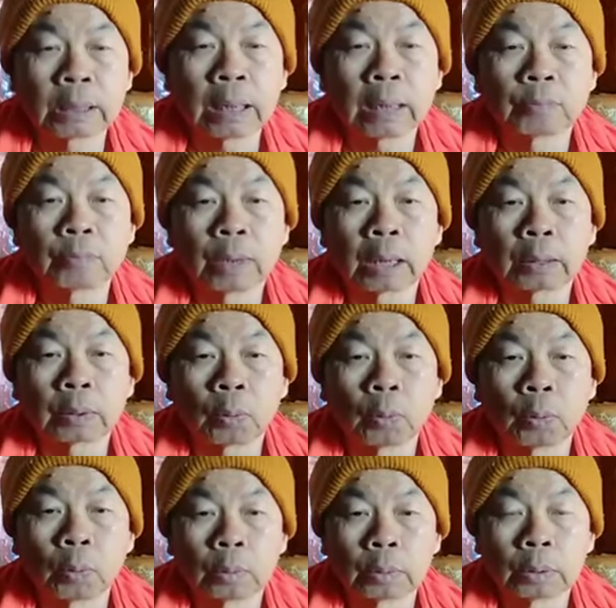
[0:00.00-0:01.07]
สนวาโต
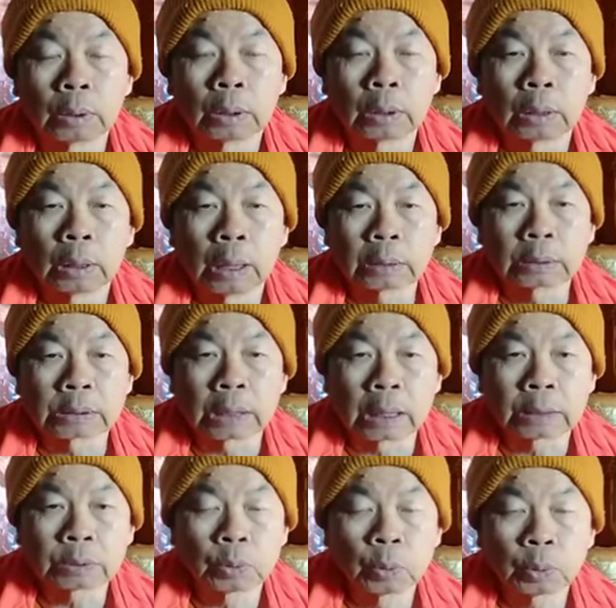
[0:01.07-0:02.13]
อัสสา
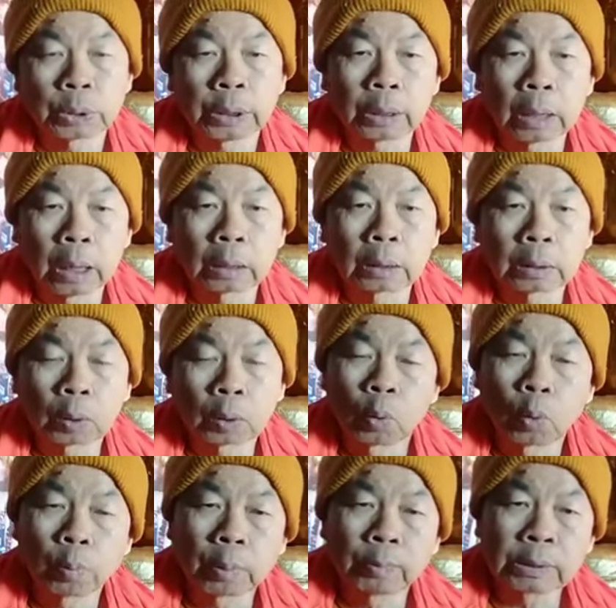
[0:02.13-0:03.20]
โสติ อันโต
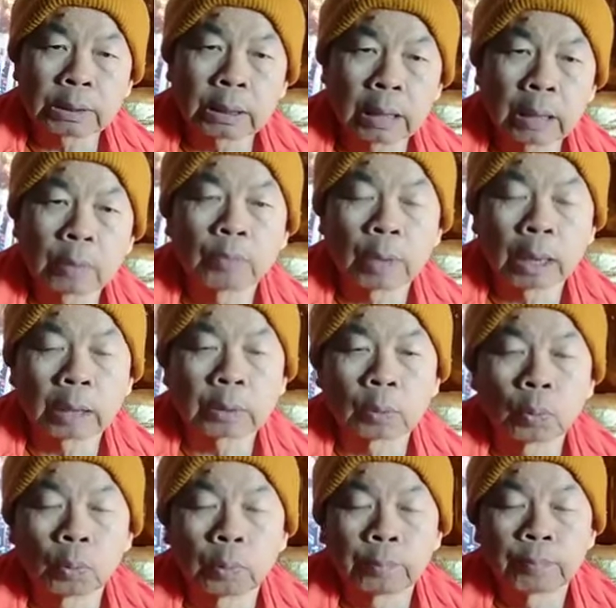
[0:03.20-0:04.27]
ปวิสนวาโต
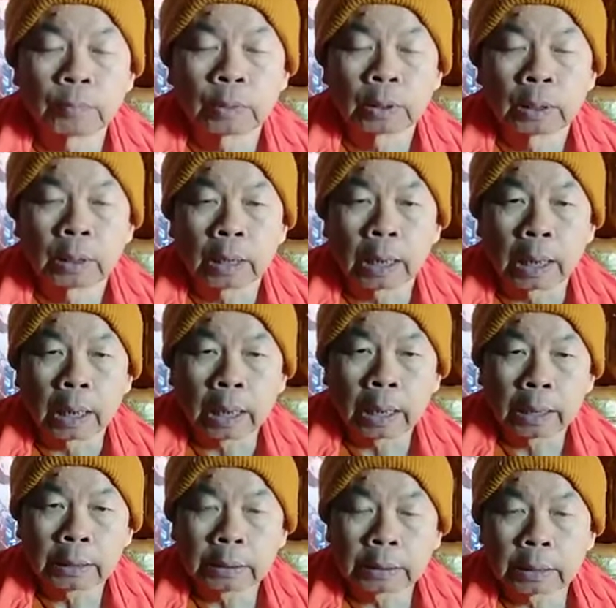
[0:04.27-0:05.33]
หา
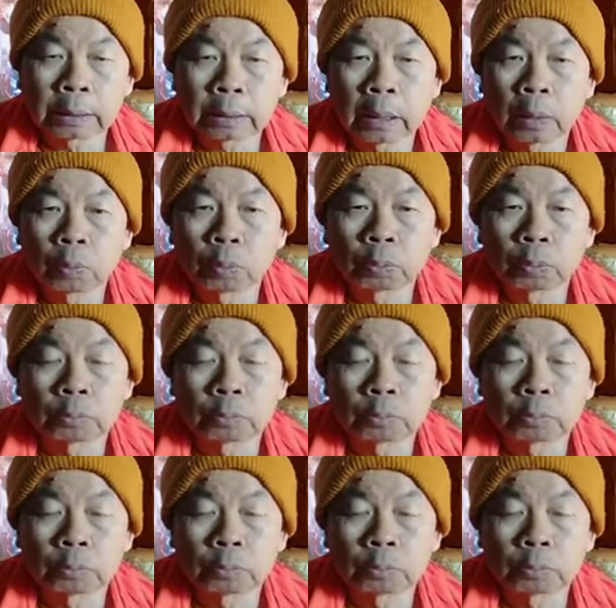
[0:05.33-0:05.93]
ยใจเข้า